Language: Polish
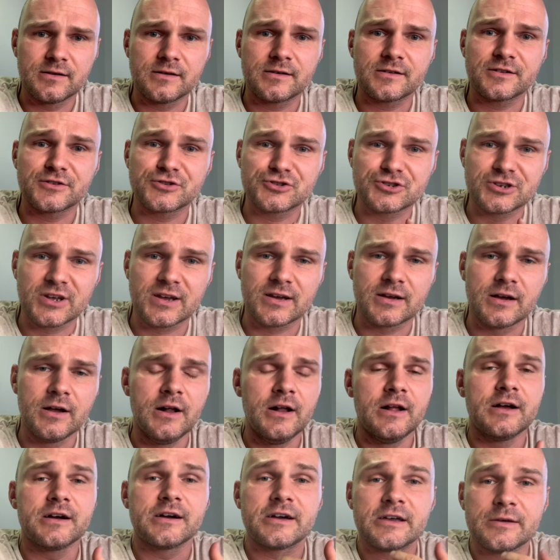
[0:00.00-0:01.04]
Grzech.
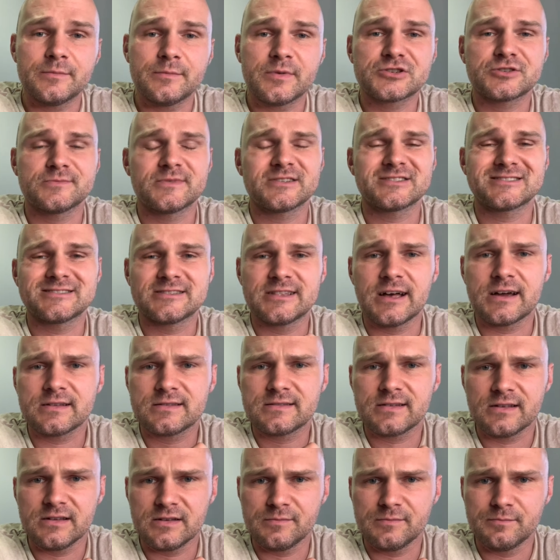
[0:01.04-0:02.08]
Chyba, że masz dar
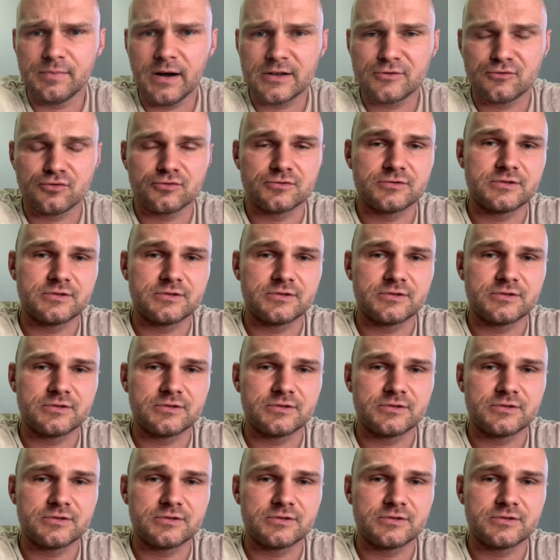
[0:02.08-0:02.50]
celibatu.